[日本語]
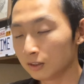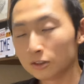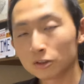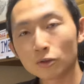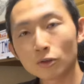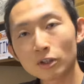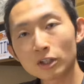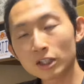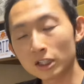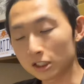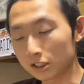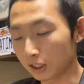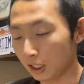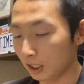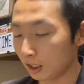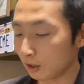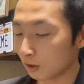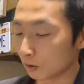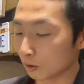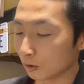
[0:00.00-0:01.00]
それがです
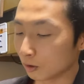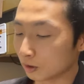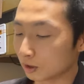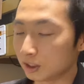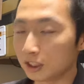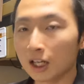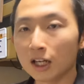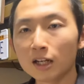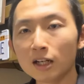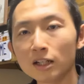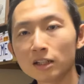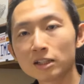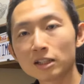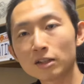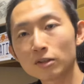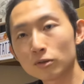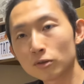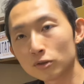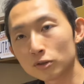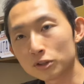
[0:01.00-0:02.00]
ね、この
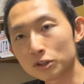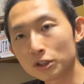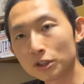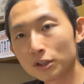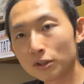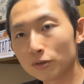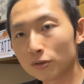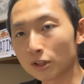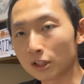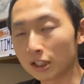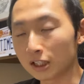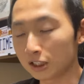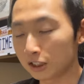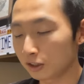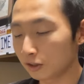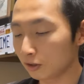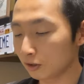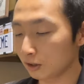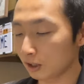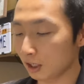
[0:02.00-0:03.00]
ザラザラとしているようなね、
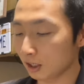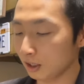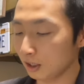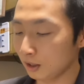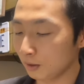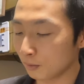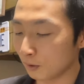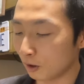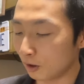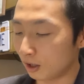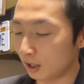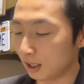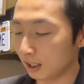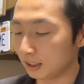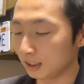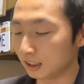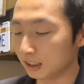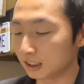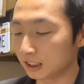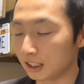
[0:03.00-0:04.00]
質感にも
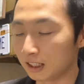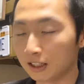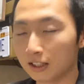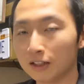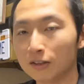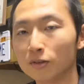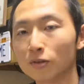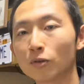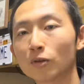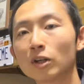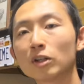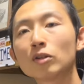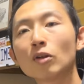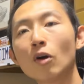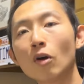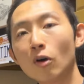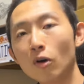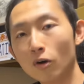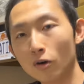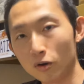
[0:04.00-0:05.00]
反映されているのか
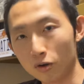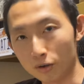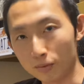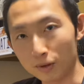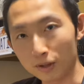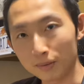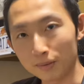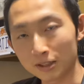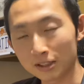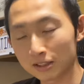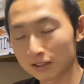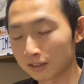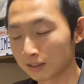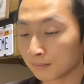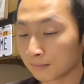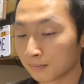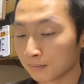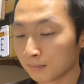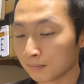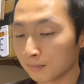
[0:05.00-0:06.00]
と思いま
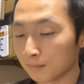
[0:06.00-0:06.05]
す。